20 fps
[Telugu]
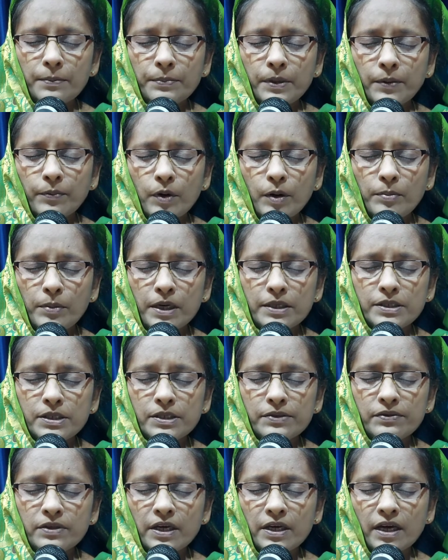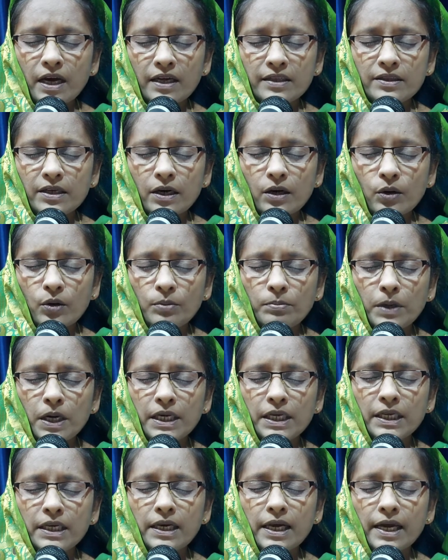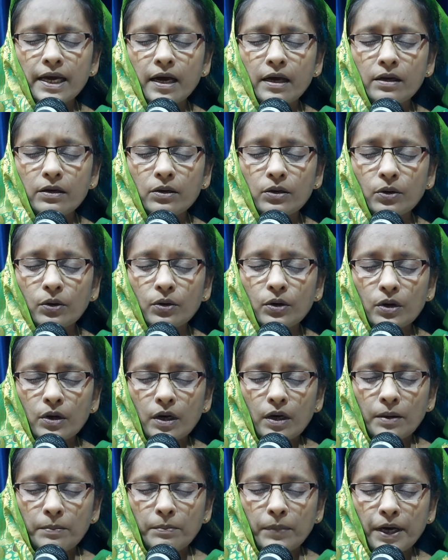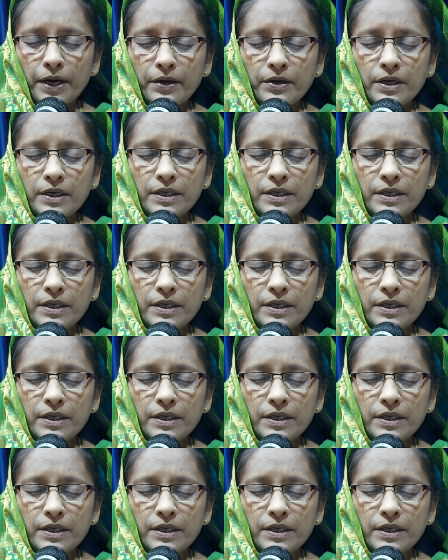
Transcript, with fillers: ప్రభా మా జీవిత యాత్రలో మా నిర్ణయాలలో మా యొక్క